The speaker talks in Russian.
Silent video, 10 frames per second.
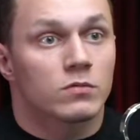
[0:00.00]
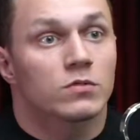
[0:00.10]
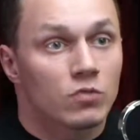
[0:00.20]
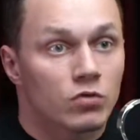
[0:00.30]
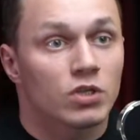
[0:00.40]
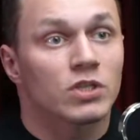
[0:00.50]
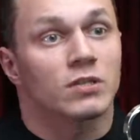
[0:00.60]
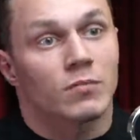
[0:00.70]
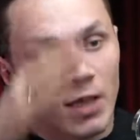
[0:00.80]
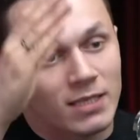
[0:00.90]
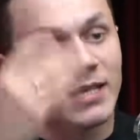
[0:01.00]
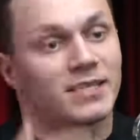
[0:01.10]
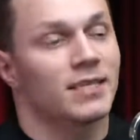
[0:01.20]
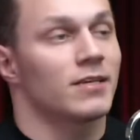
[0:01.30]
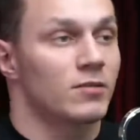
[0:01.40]
ну, с сушистом на, на
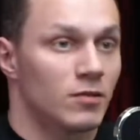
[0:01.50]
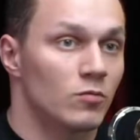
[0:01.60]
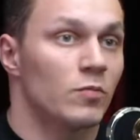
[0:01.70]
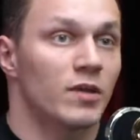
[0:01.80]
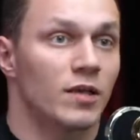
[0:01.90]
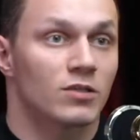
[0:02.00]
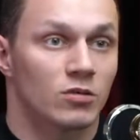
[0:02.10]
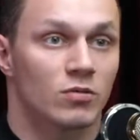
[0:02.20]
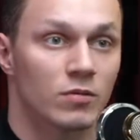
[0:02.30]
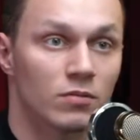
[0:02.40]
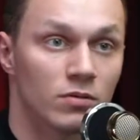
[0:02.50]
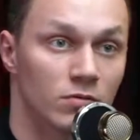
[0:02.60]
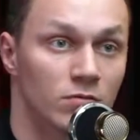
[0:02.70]
стрелке, ну понятно, что ну. там было,